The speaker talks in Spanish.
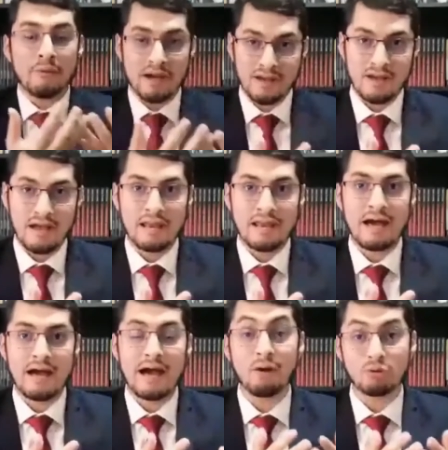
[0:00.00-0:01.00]
a la
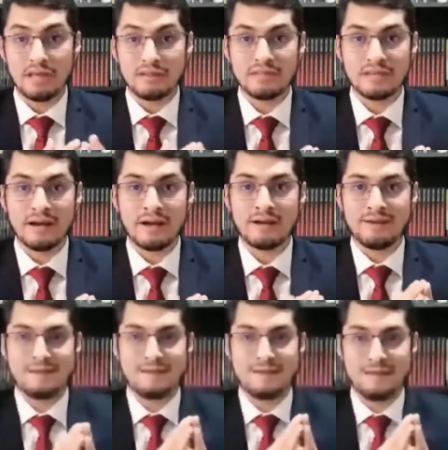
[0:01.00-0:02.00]
auténtica
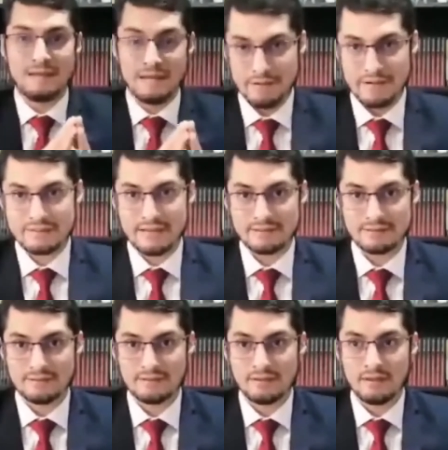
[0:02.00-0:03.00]
libertad.
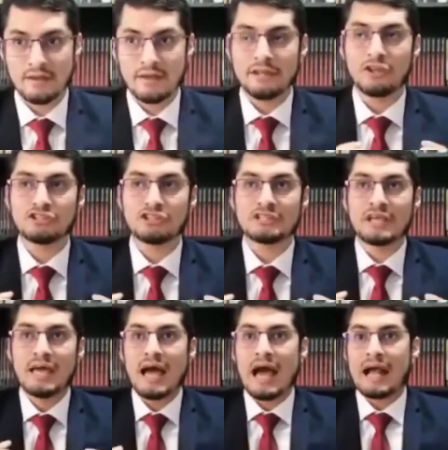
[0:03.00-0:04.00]
Entonces,
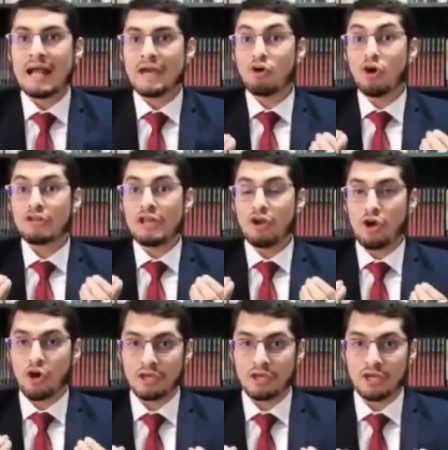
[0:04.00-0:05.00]
acá hay un orden
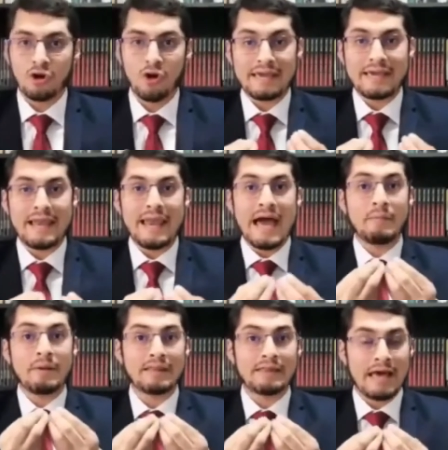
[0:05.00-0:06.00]
lógico en que la
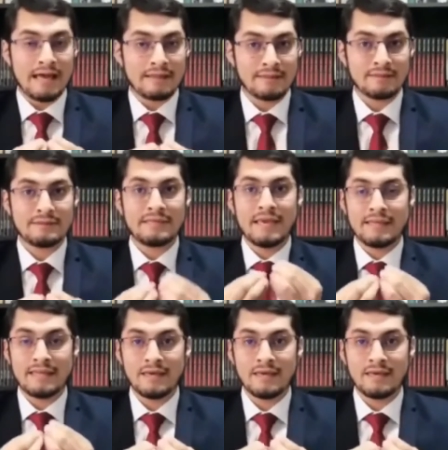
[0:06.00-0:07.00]
verdad
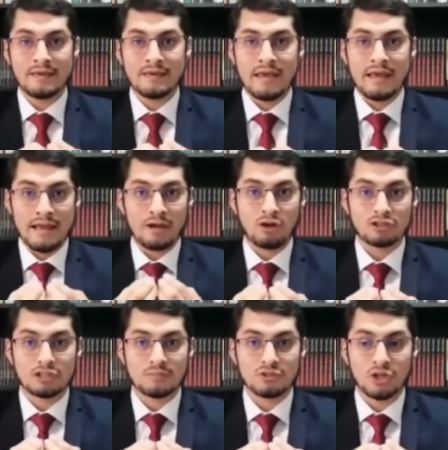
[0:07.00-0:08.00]
tiene en la
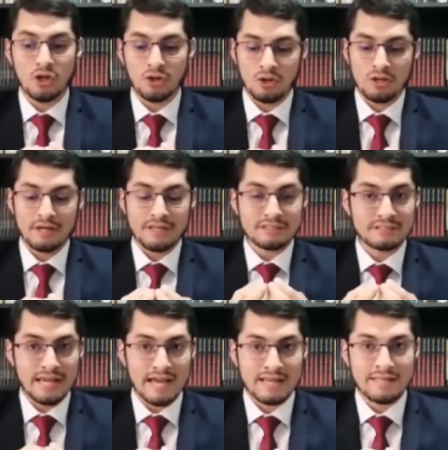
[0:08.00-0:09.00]
concepción
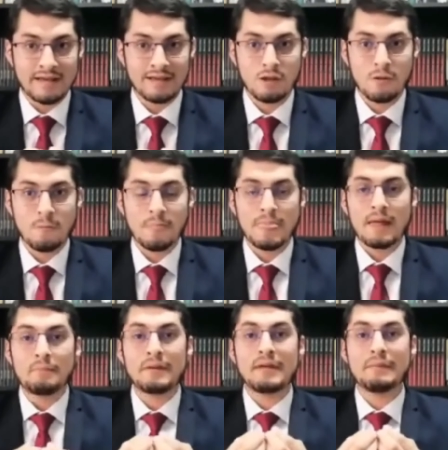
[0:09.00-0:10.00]
cristiana,
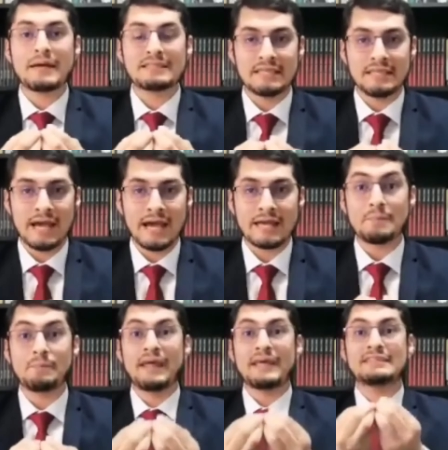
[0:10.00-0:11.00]
primacía
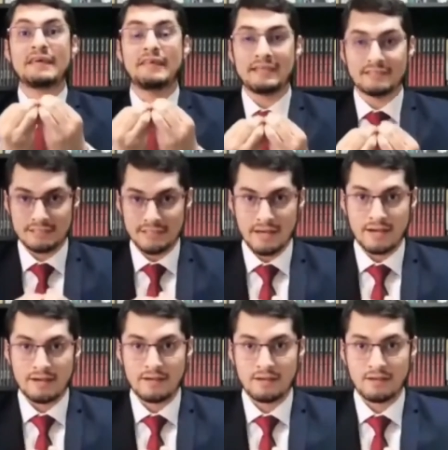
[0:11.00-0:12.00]
y
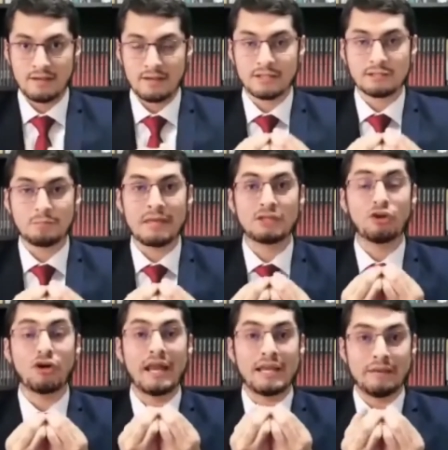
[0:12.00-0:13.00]
precedencia
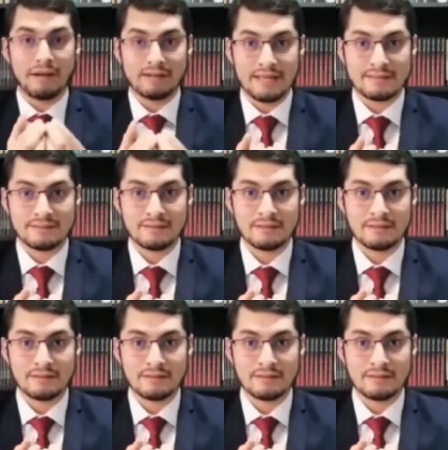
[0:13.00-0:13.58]
respecto a la libertad.